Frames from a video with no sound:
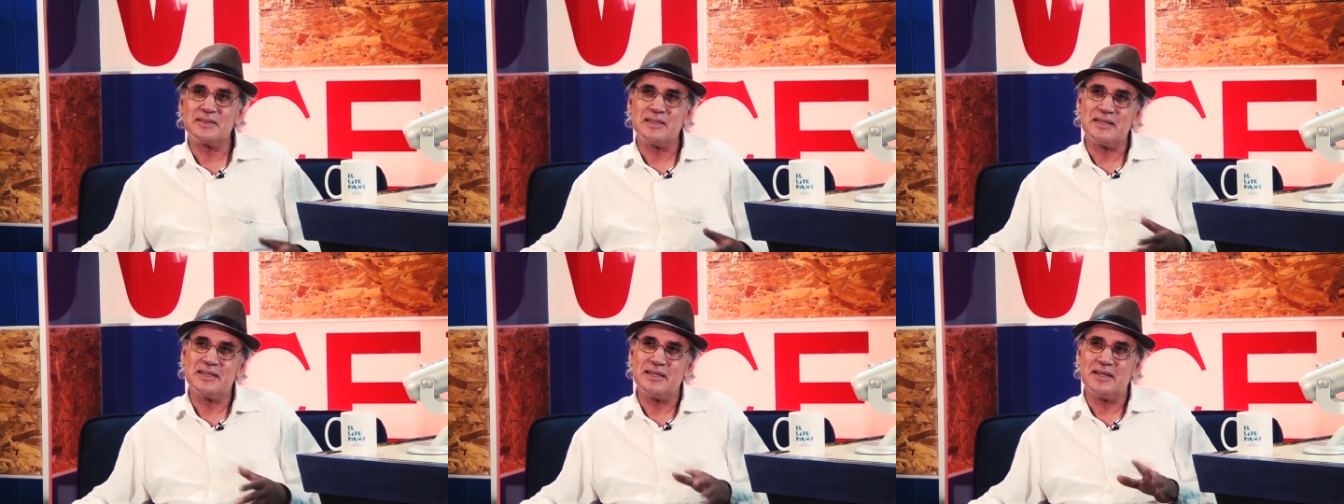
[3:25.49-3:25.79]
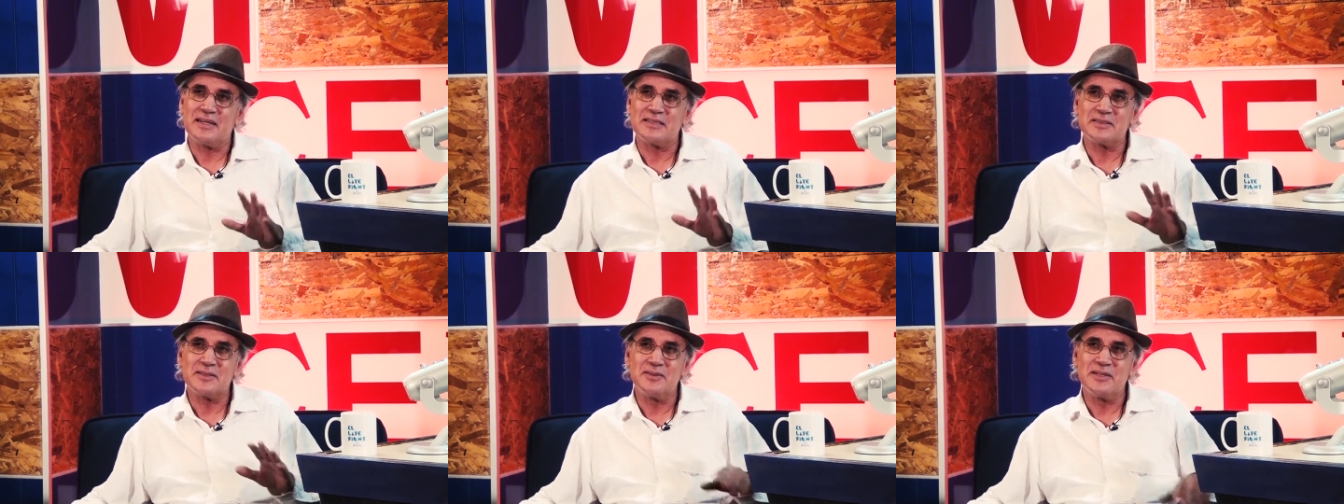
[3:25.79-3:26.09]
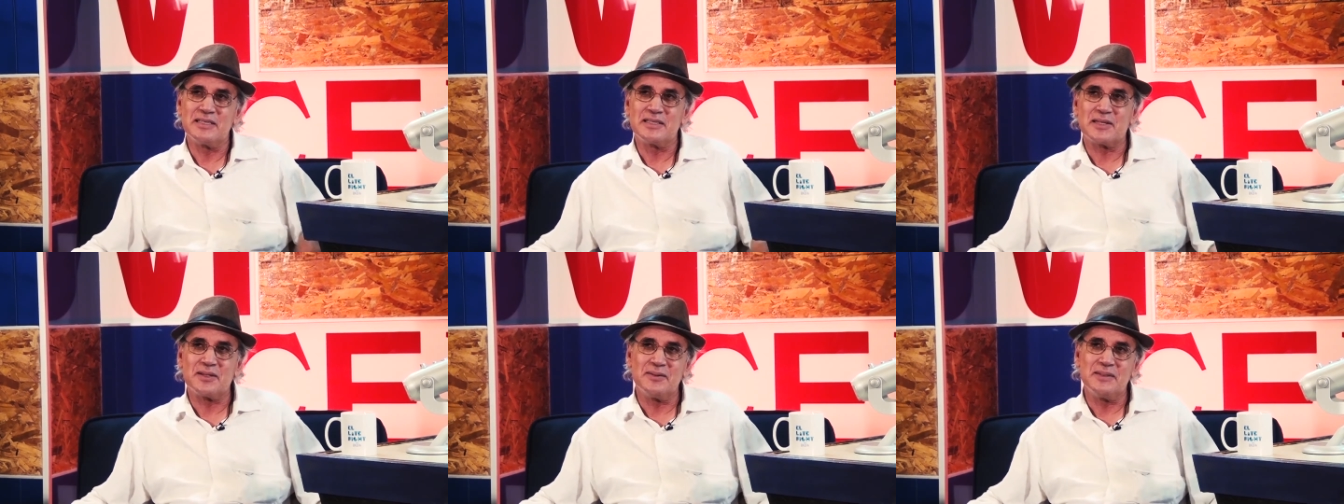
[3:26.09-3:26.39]
de, hacer
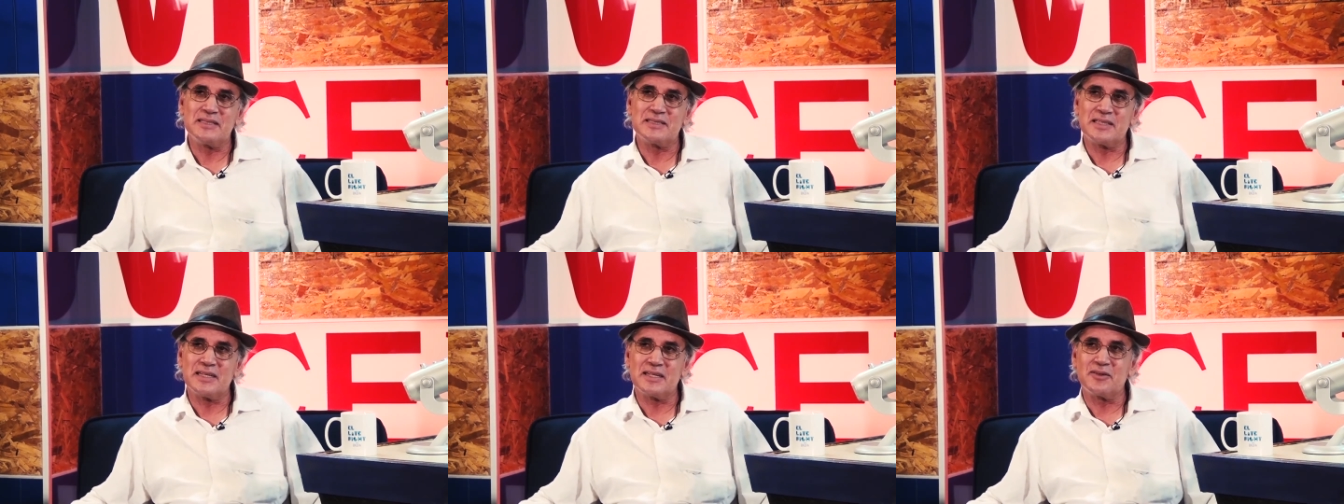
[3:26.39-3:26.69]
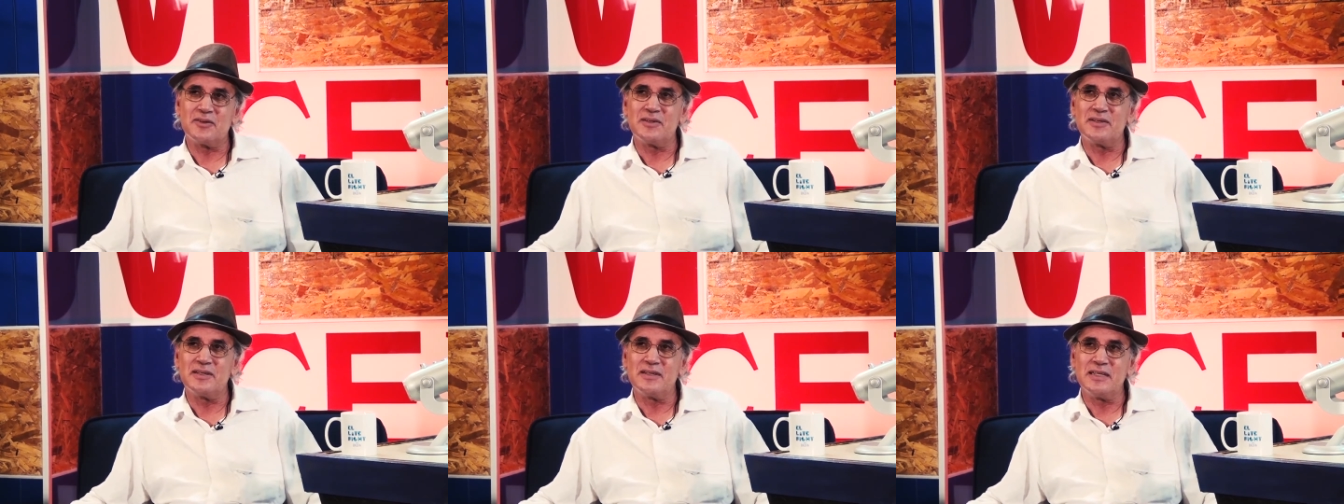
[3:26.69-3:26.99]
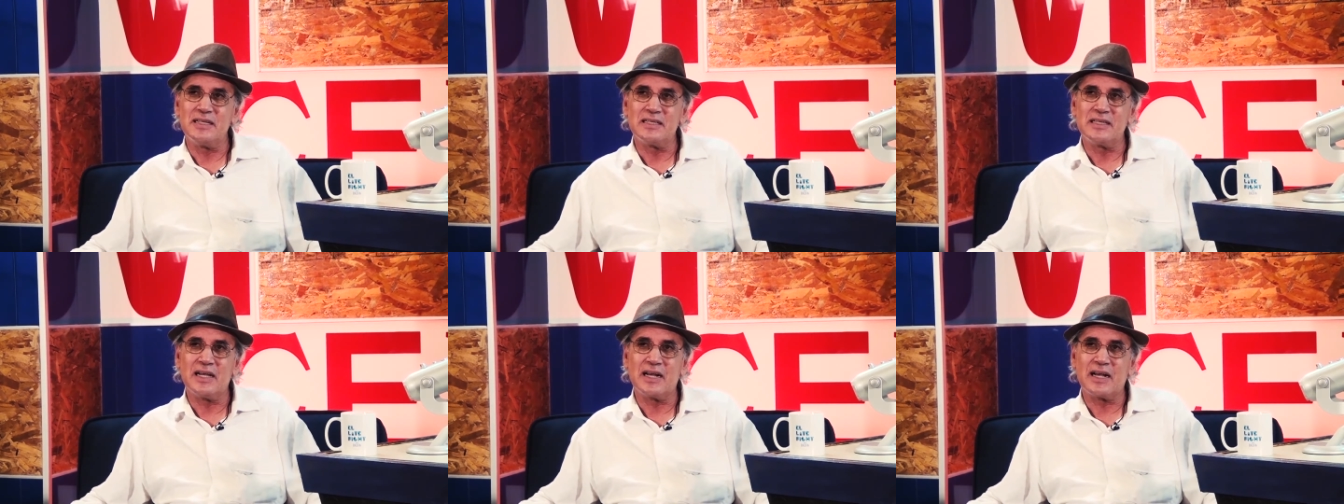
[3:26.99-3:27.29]
una entrevista
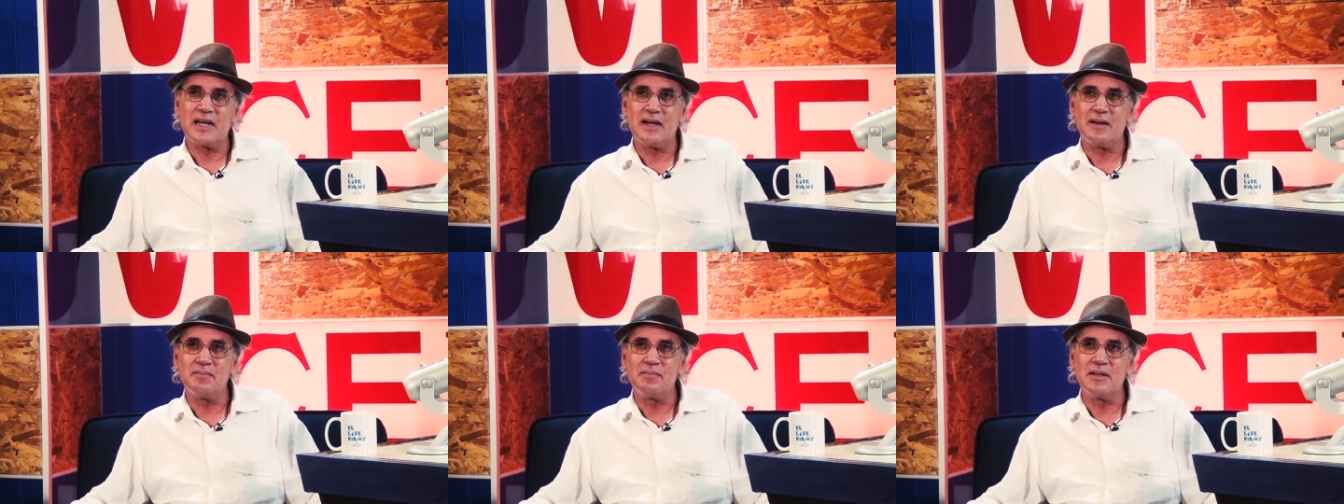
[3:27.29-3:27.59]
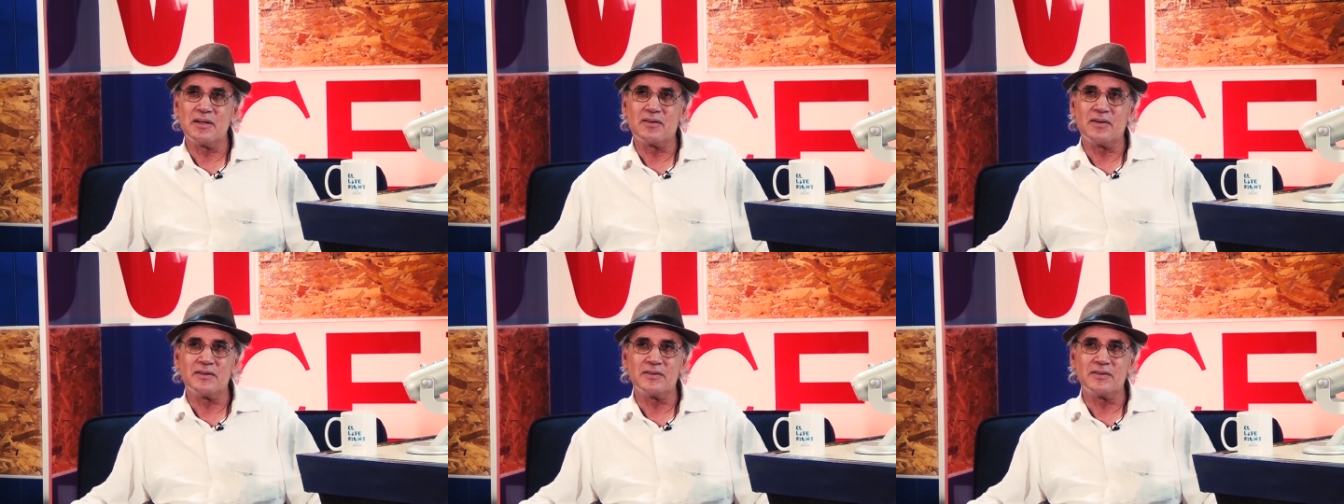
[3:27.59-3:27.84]
con Isla Campbell